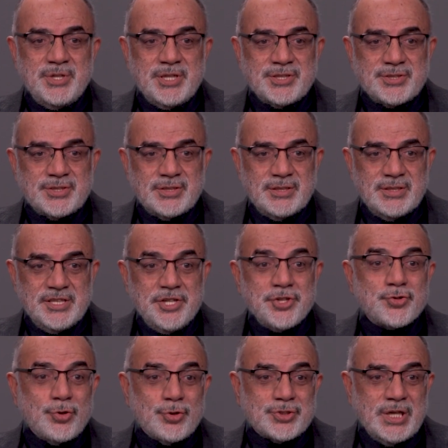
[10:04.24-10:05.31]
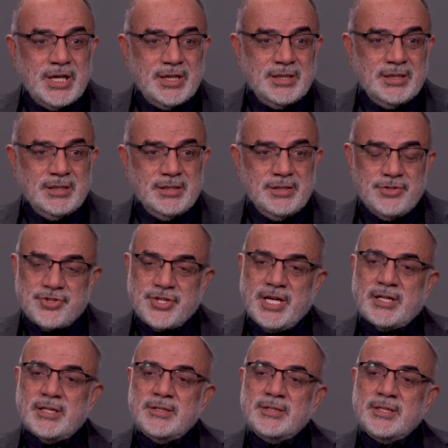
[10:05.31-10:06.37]
bir iş ortağı
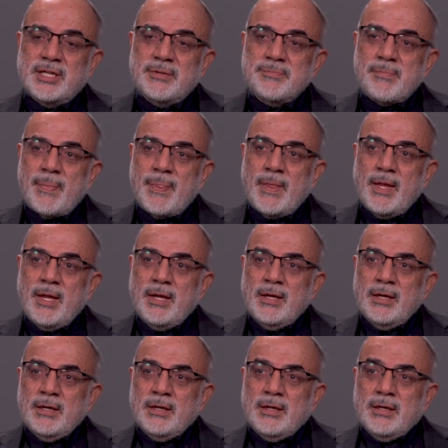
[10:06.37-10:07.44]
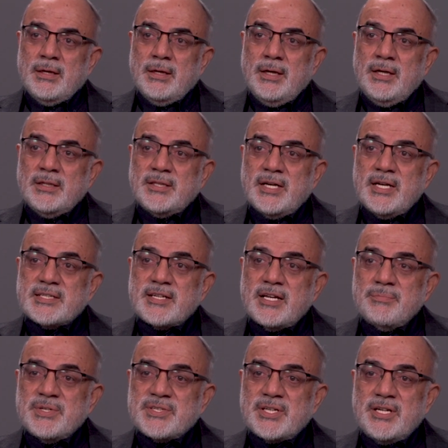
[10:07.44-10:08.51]
şeklinde.
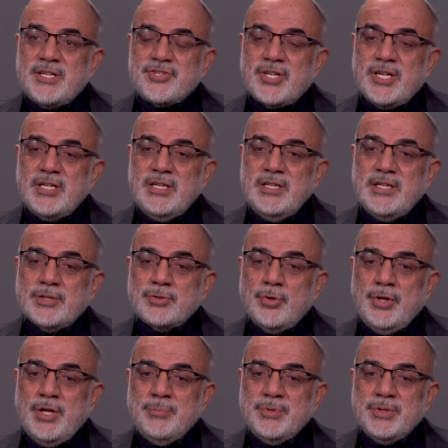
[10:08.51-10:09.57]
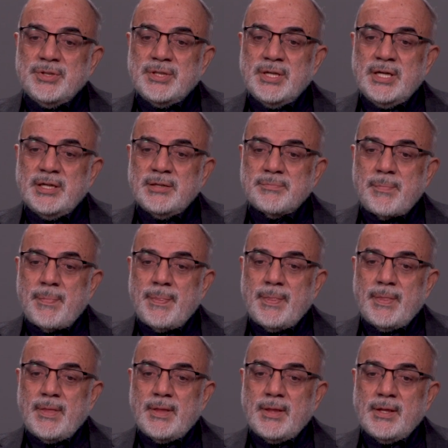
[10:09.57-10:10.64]
Enteresan mesela cahiliye döneminde
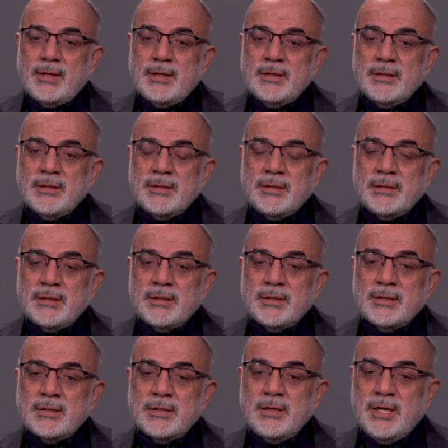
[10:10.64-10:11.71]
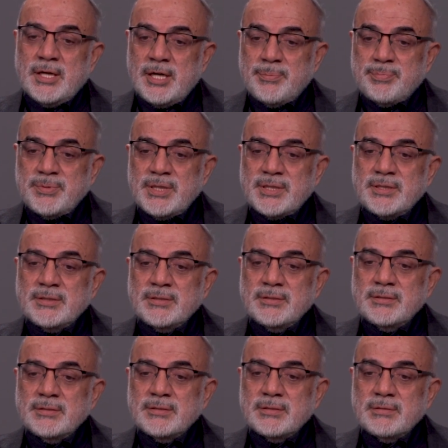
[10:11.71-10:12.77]
e, Arapların
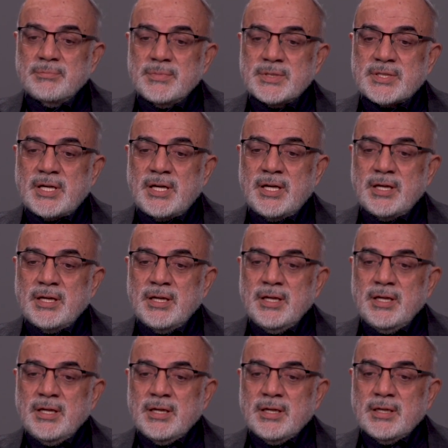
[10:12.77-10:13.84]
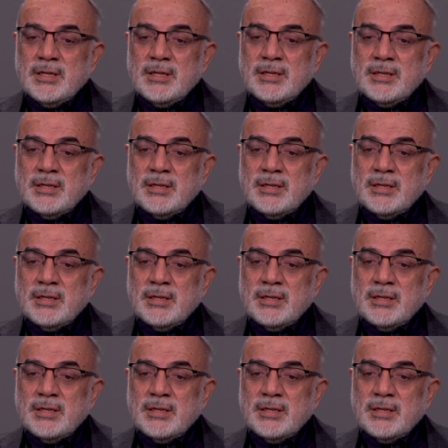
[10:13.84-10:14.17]
mesela e,